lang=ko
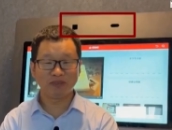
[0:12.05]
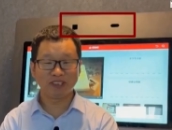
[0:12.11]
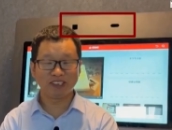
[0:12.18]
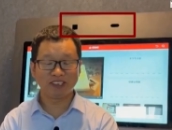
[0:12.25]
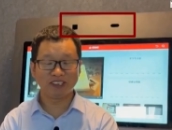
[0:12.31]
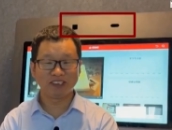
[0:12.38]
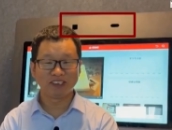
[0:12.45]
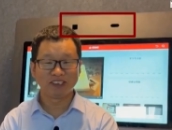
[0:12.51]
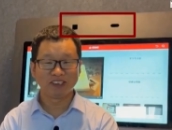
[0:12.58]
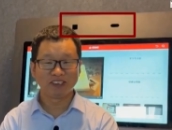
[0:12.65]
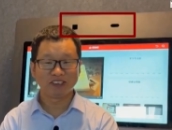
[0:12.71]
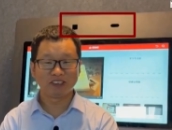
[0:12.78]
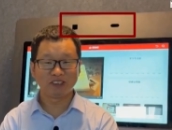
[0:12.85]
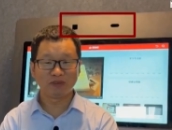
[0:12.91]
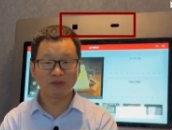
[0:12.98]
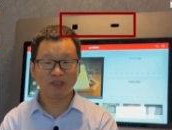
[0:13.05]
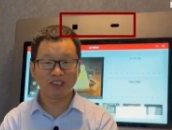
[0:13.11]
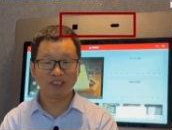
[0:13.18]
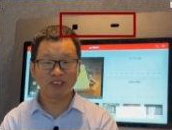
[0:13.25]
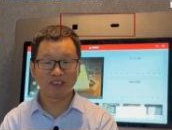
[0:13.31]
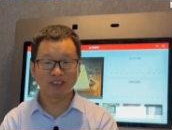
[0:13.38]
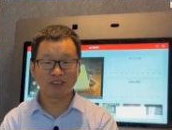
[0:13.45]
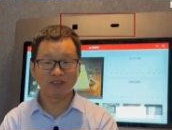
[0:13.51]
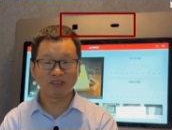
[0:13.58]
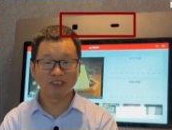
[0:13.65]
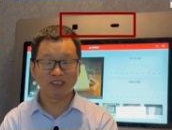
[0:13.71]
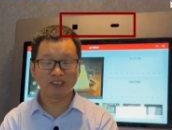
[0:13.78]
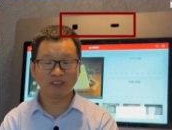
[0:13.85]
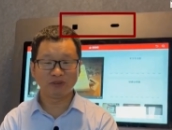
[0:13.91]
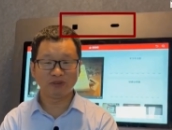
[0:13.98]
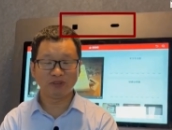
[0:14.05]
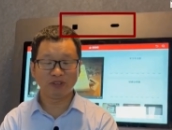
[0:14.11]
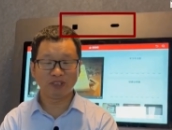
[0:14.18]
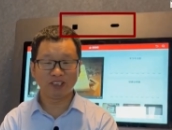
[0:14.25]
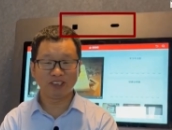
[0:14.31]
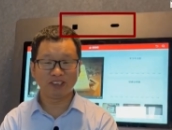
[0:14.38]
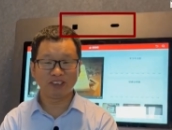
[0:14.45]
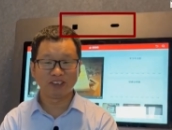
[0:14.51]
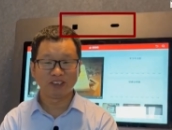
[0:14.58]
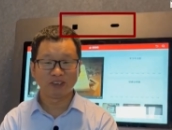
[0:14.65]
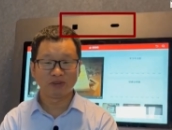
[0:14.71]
머리 위에는 카메라 기기가 설치돼 있습니다.